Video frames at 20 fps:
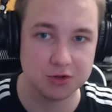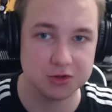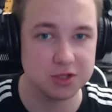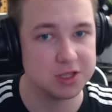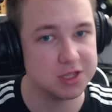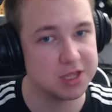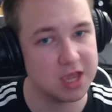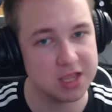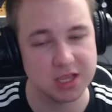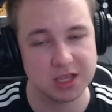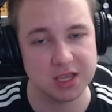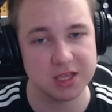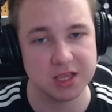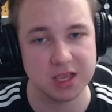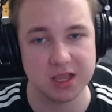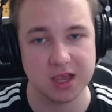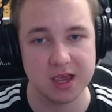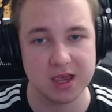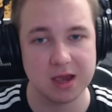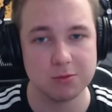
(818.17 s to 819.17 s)
Ty, nie, nie, nie,
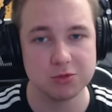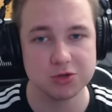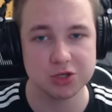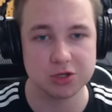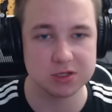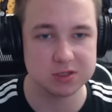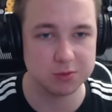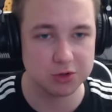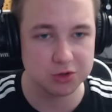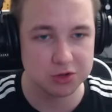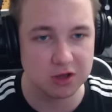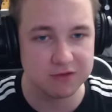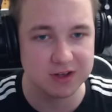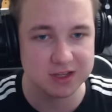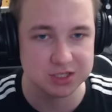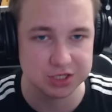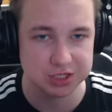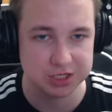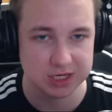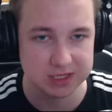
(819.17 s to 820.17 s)
nie, nie. Ja muszę
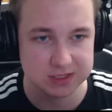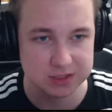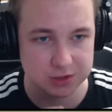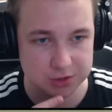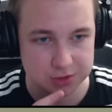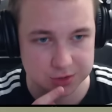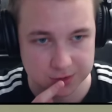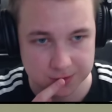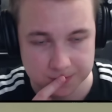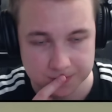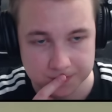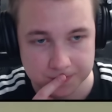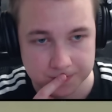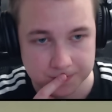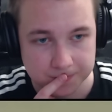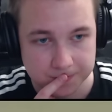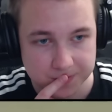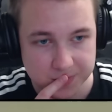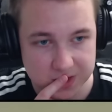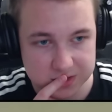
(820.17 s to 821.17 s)
rozmontować dzisiaj coś,
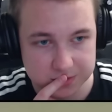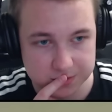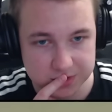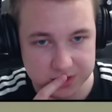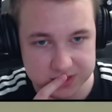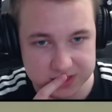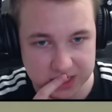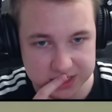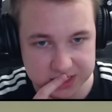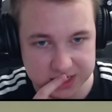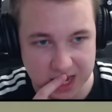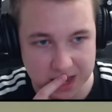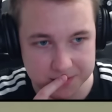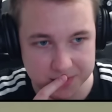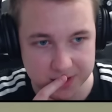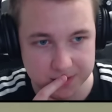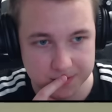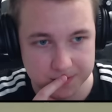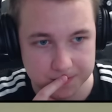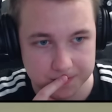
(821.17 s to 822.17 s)
żeby dostać
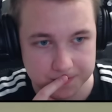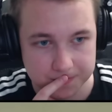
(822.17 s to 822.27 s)
kamień.